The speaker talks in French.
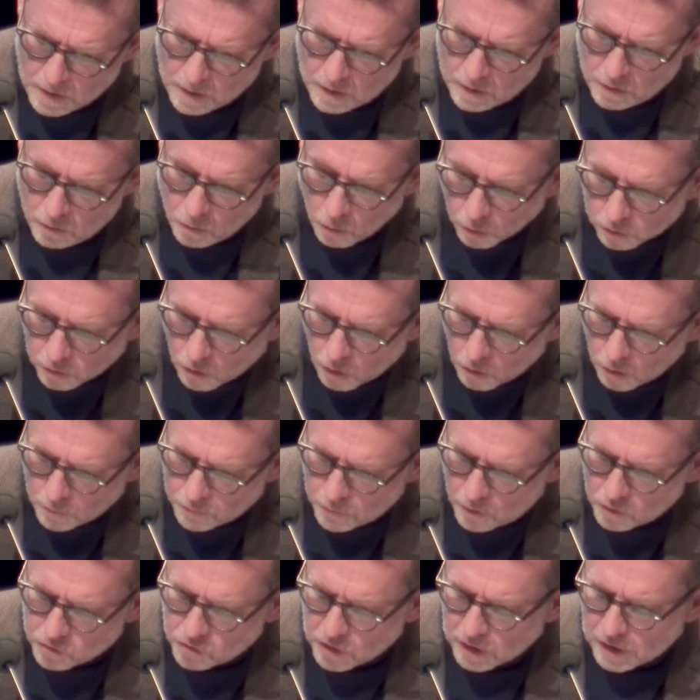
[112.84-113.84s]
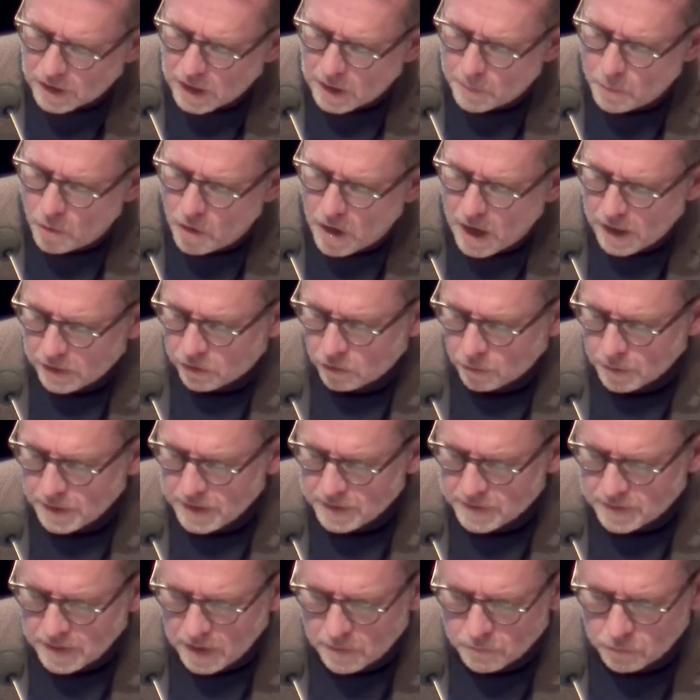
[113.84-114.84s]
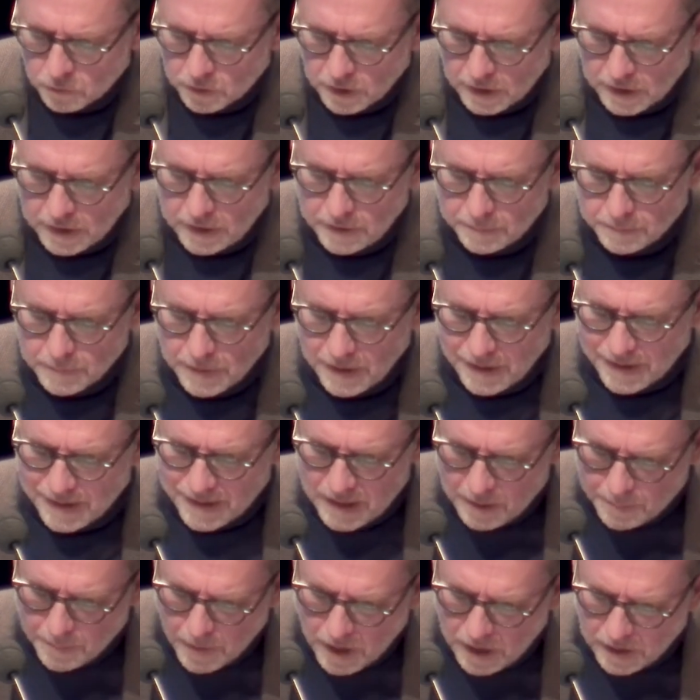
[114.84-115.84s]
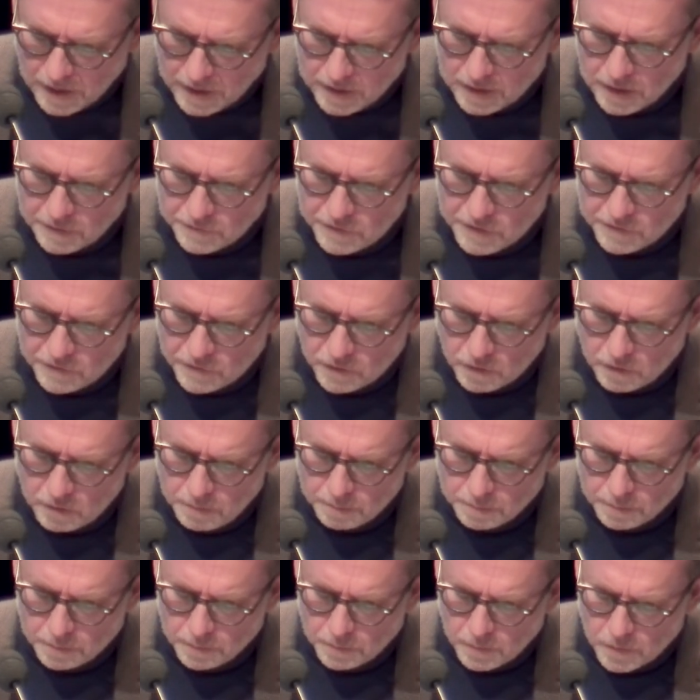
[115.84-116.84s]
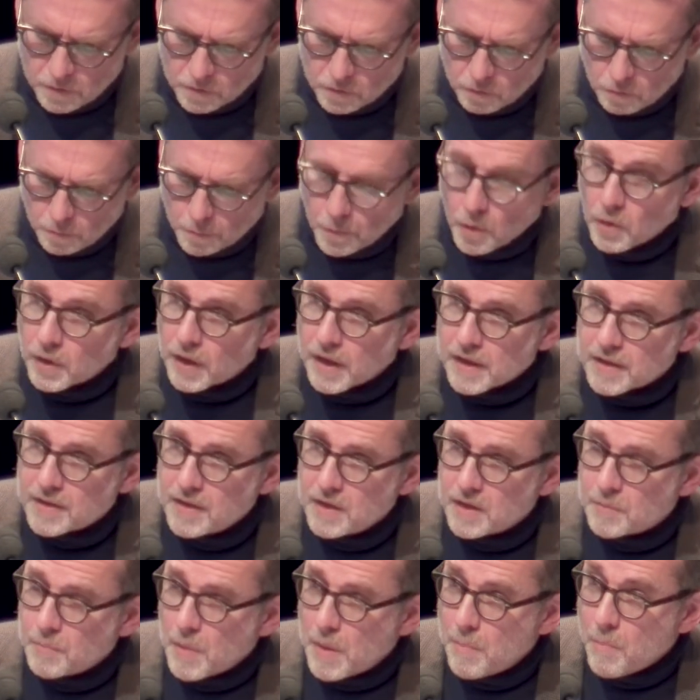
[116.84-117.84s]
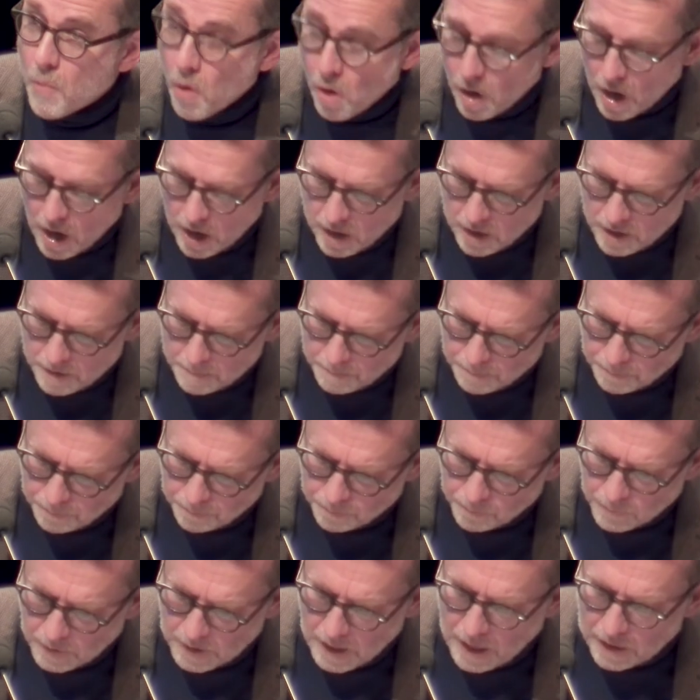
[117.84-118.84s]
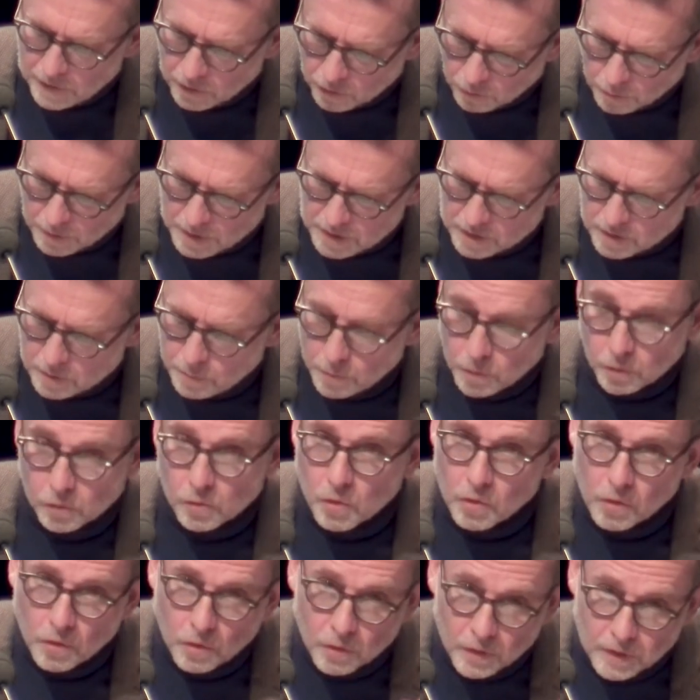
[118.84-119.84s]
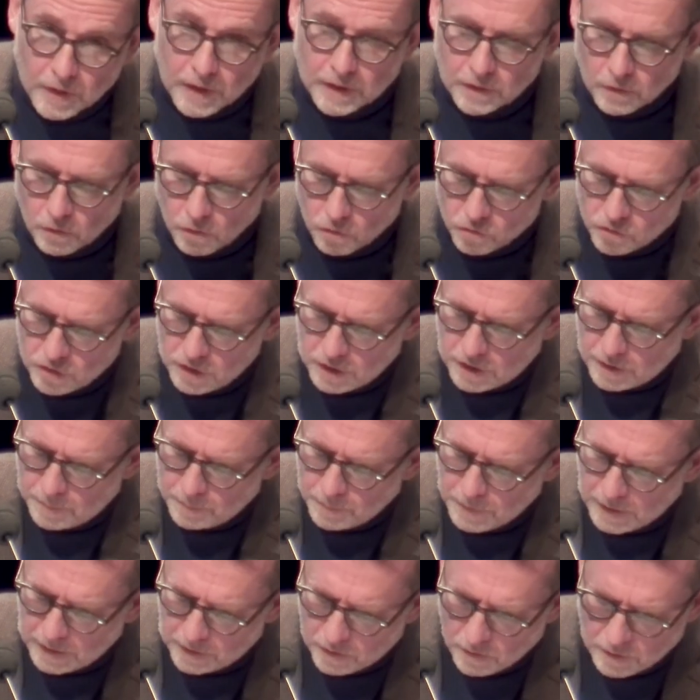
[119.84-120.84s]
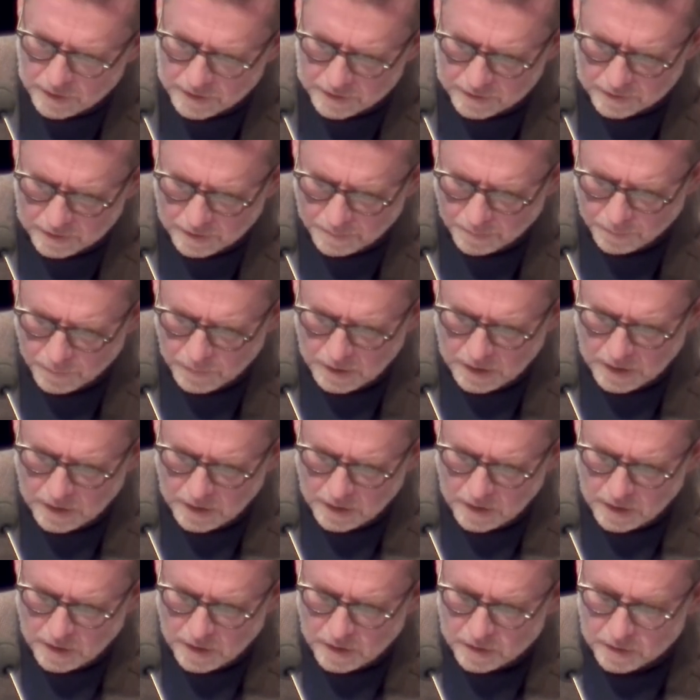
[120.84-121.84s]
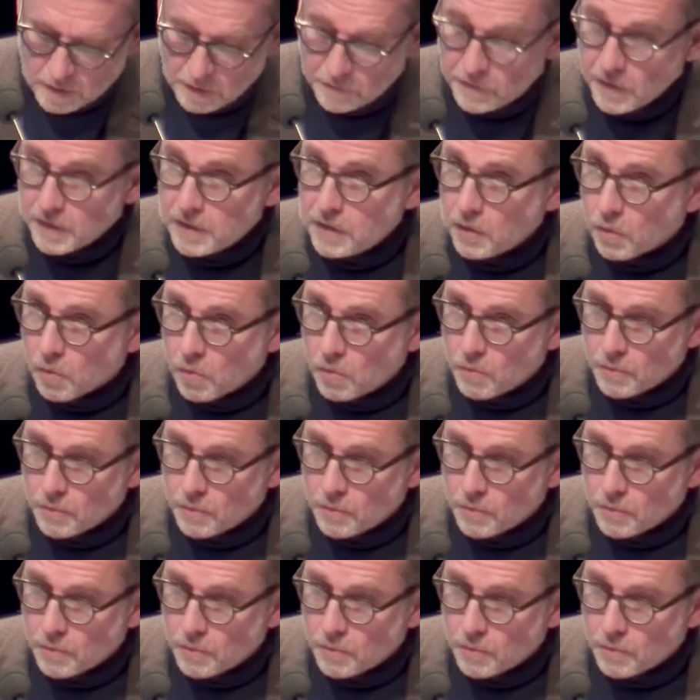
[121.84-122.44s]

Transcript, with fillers: L'autre, en revanche, est clairement altruiste. Elle voudrait réparer les vivants. Son progressisme est moral et altruiste plutôt que technologique et égoïste. Ce qui fait dire au